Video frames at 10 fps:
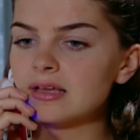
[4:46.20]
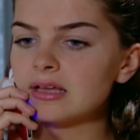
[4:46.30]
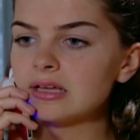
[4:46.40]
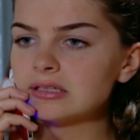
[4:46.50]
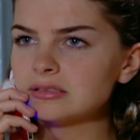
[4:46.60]

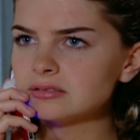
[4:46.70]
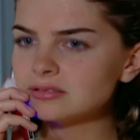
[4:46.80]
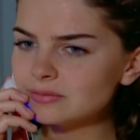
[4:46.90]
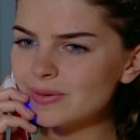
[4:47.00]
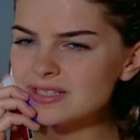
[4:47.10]
Ha,
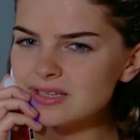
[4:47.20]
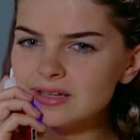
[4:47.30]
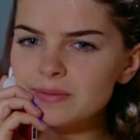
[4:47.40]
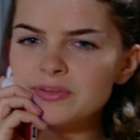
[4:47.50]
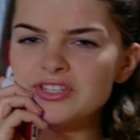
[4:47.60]
e, ben
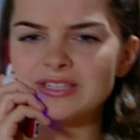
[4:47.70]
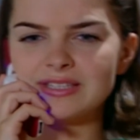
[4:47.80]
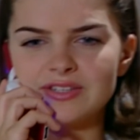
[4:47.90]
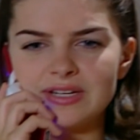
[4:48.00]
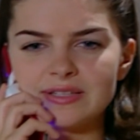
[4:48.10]
senden bir şey
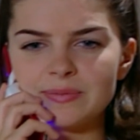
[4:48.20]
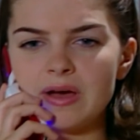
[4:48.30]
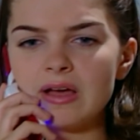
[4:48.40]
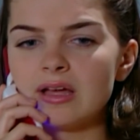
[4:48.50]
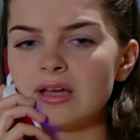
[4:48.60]
isteyecektim
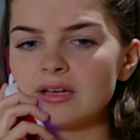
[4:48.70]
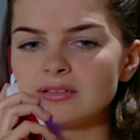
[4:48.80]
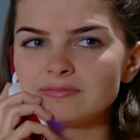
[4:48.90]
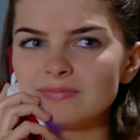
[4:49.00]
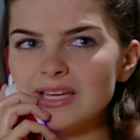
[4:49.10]
ya.
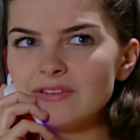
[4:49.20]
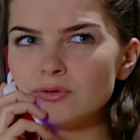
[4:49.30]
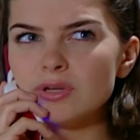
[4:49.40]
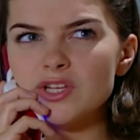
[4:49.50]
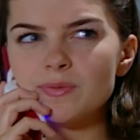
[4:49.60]

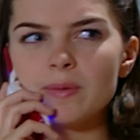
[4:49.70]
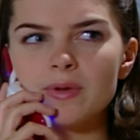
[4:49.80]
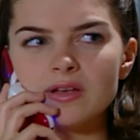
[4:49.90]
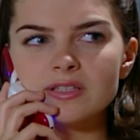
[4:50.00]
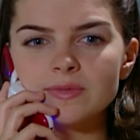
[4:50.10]
Elif'e ulaşmam
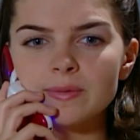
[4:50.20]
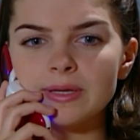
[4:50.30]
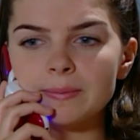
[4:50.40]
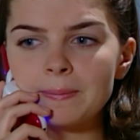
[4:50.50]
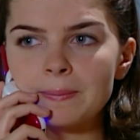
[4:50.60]
lazım da
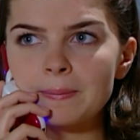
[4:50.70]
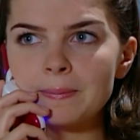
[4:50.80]
benim.